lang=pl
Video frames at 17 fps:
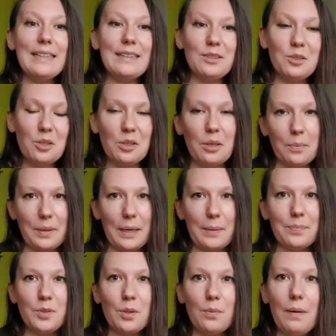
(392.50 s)
No dobra,
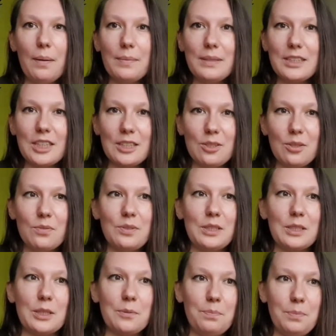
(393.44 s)
to mamy
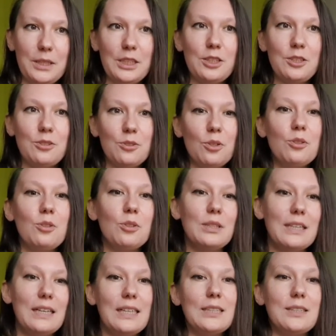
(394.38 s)
czasownik pić, no to
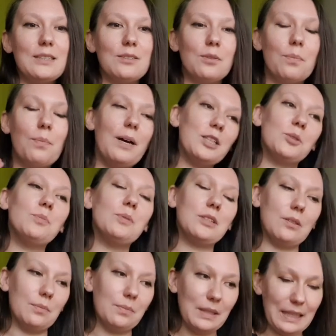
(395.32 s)
teraz zobaczmy
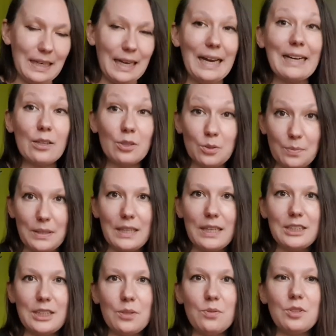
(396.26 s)
sobie, jak
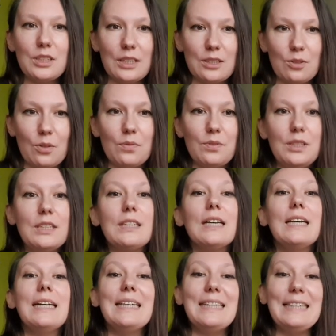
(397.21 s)
odmienia się czasownik
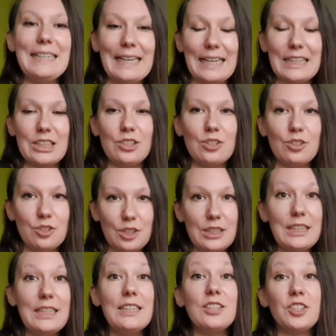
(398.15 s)
jeść,
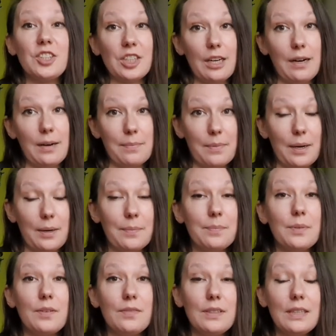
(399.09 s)
czyli czama,
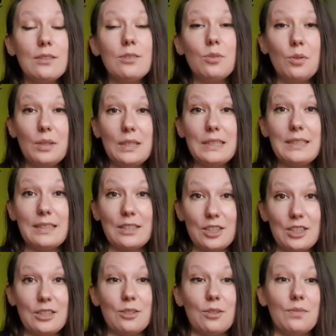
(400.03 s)
prawda? To jest nasz
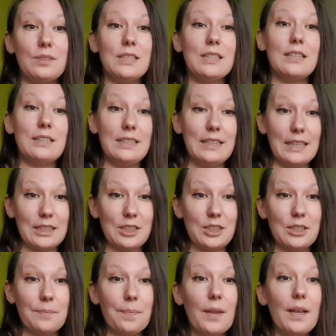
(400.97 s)
czasownik
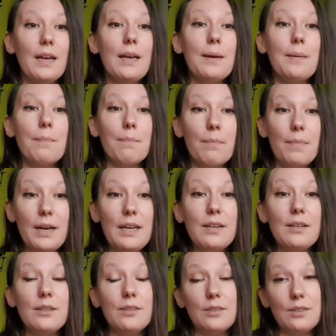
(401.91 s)
jeść. Me,
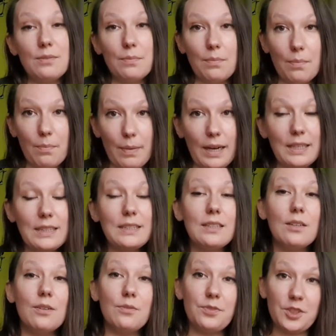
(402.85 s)
mas,
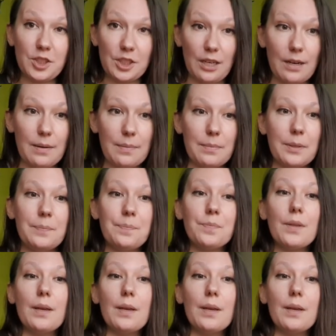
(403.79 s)
czam.